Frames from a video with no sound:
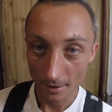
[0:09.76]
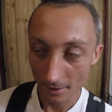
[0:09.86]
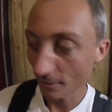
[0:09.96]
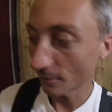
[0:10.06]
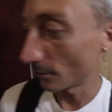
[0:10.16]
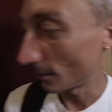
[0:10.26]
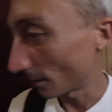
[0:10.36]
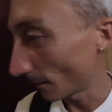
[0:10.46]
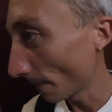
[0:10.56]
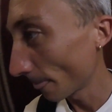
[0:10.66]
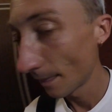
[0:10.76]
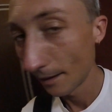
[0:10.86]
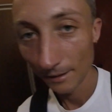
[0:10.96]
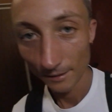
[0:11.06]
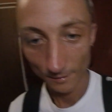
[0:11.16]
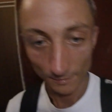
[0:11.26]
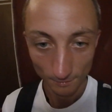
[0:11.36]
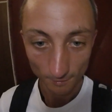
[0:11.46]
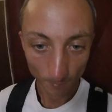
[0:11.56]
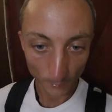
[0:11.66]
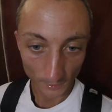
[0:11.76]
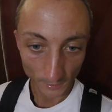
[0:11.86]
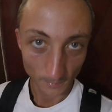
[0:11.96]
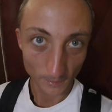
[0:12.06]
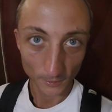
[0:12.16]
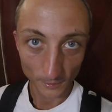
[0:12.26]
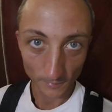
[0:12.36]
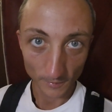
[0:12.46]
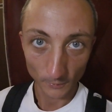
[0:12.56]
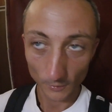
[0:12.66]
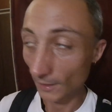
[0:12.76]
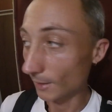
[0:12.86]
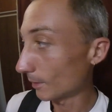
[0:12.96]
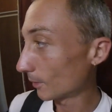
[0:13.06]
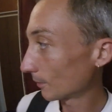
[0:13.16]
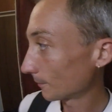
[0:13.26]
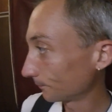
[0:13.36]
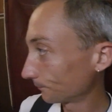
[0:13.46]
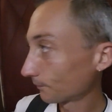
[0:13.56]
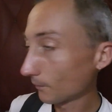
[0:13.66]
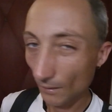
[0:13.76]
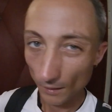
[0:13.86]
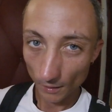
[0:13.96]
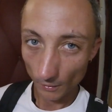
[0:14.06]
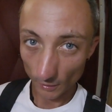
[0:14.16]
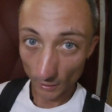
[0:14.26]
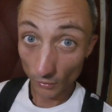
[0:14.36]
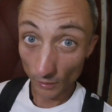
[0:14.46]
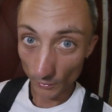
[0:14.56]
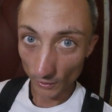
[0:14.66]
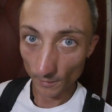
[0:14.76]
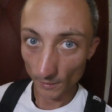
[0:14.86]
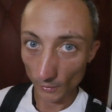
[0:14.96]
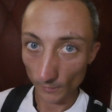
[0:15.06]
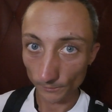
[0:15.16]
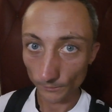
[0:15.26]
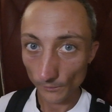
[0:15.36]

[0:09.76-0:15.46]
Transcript: А раньше мутила. Надо просто было ее развернуться наоборот. Короче, знаешь, куда мы сейчас пойдем?